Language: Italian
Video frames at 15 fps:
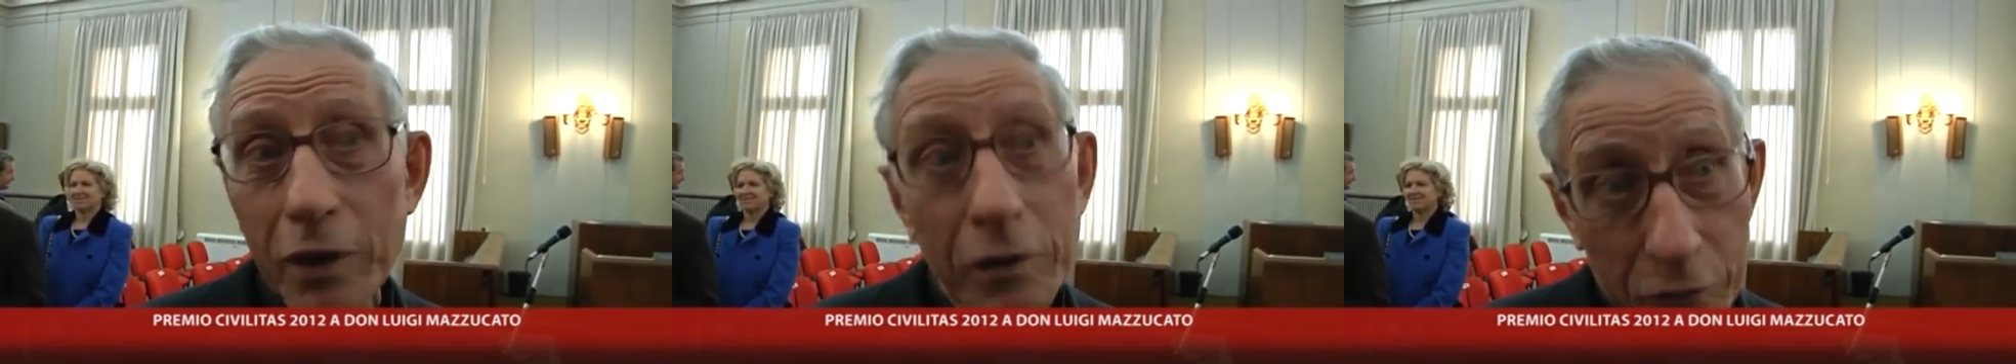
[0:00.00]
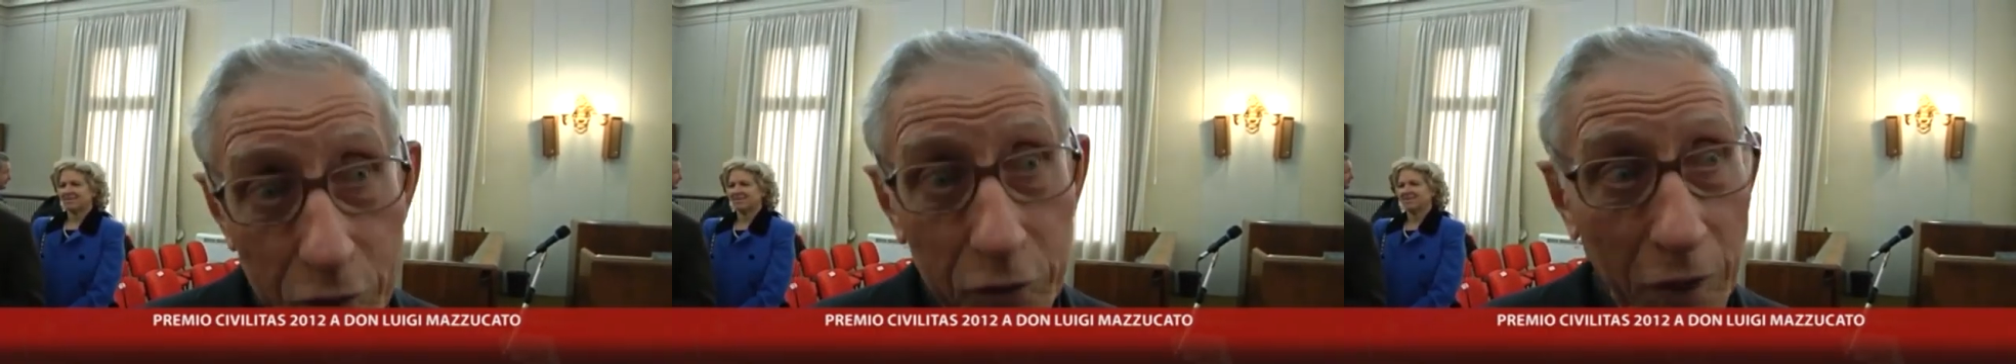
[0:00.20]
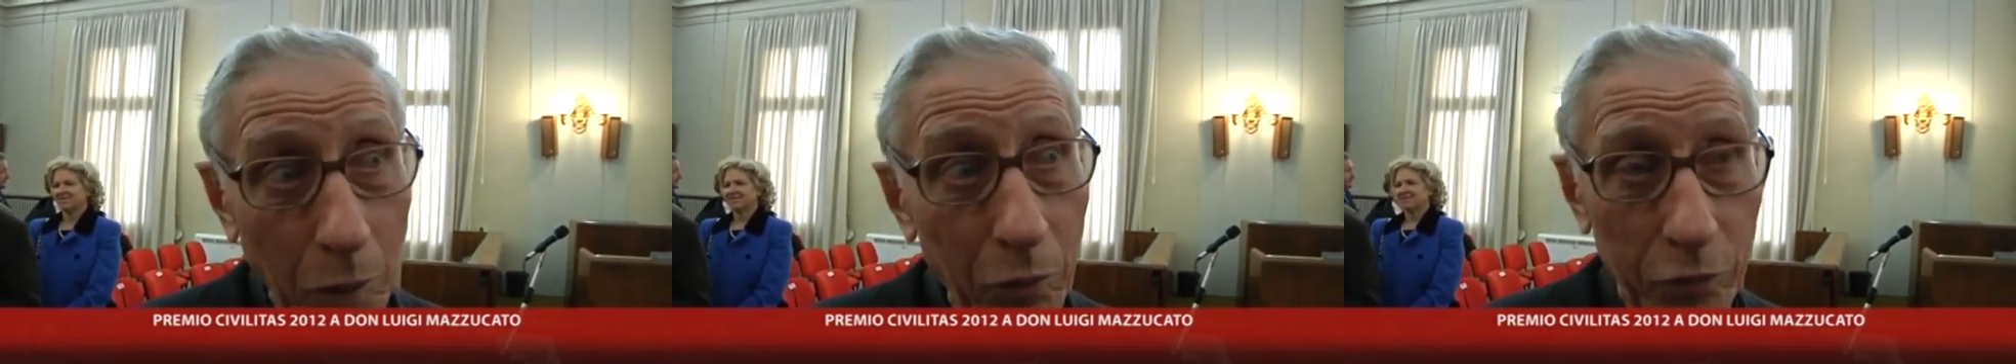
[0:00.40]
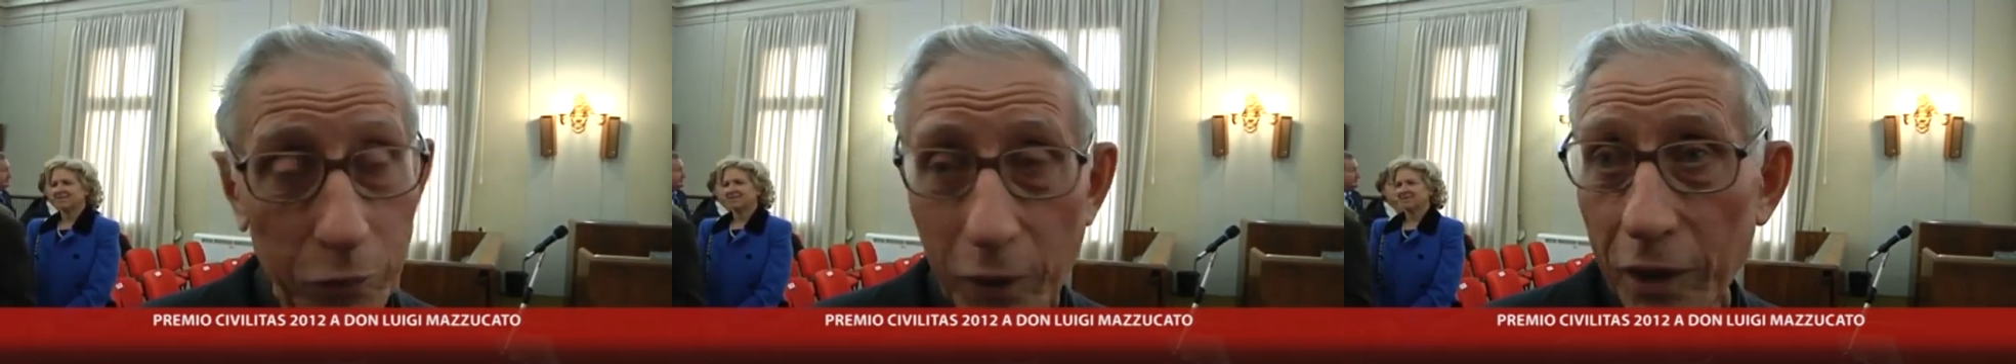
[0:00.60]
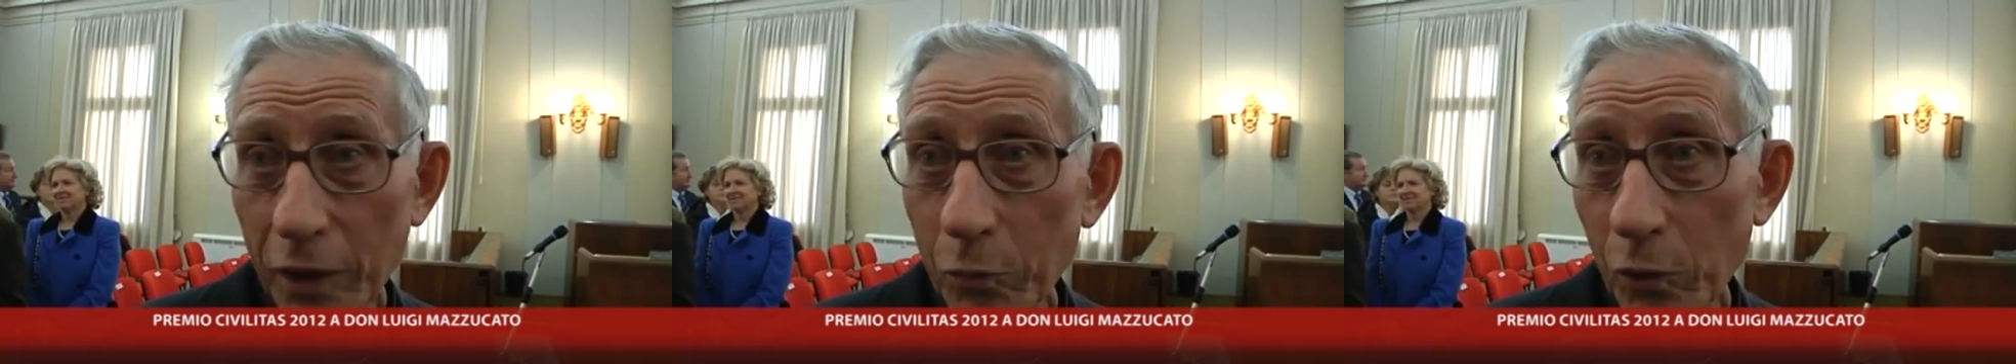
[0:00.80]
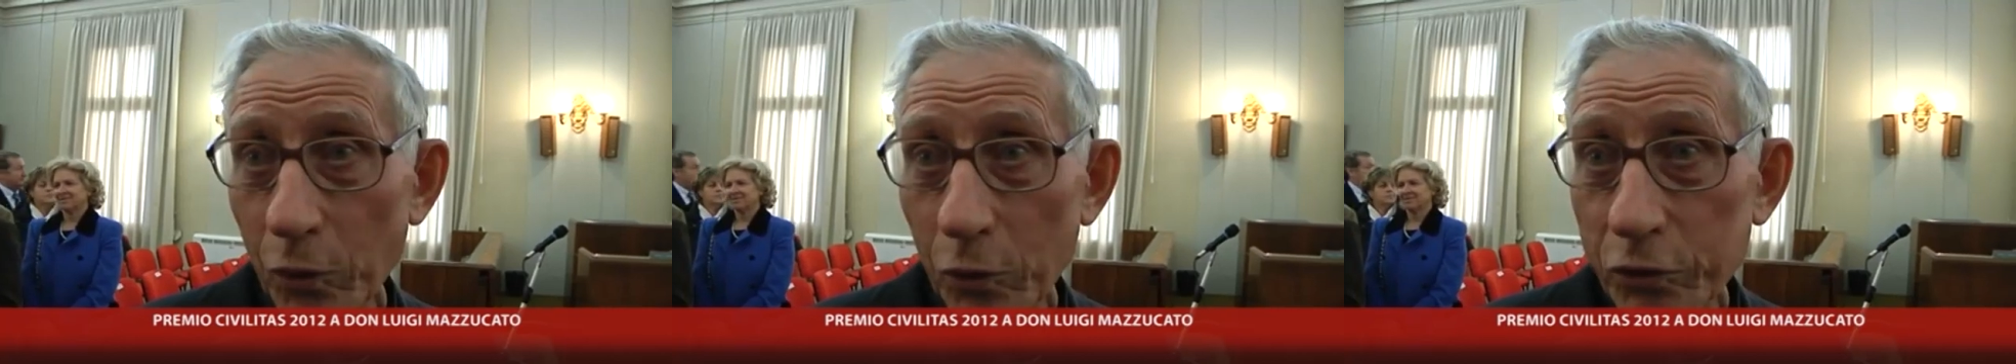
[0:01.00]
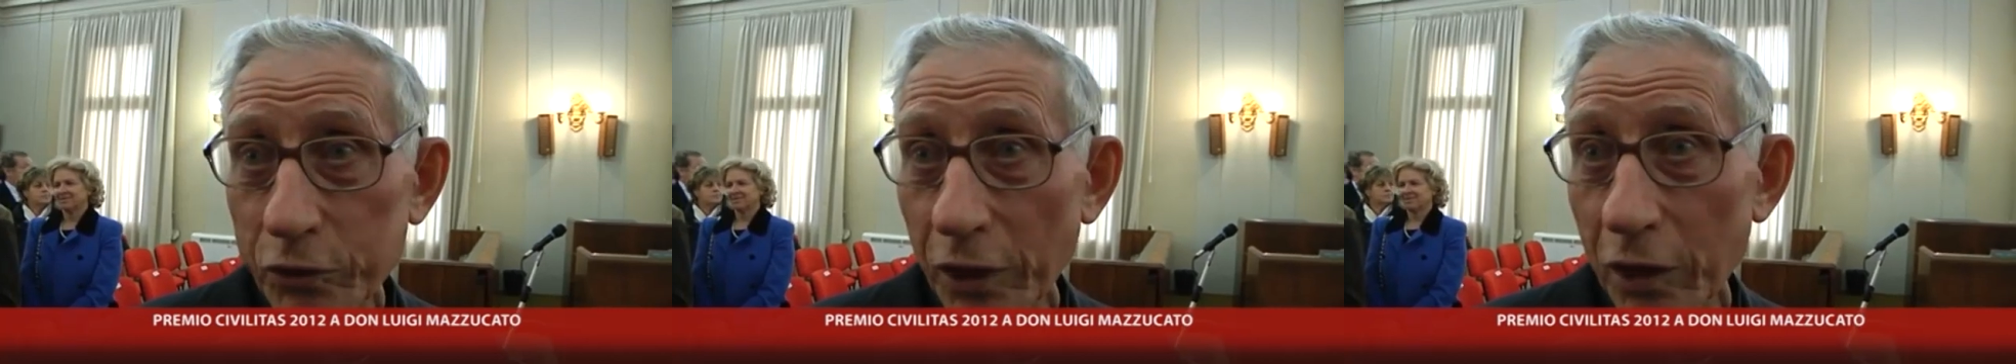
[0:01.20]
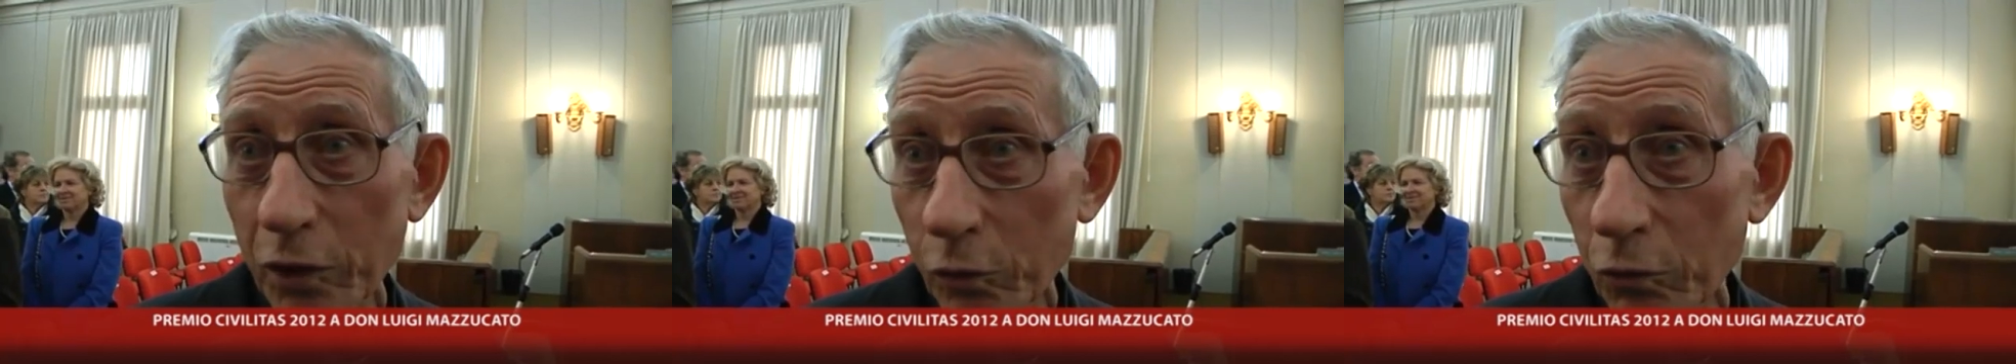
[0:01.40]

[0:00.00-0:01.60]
cerchiamo di fare in modo serio,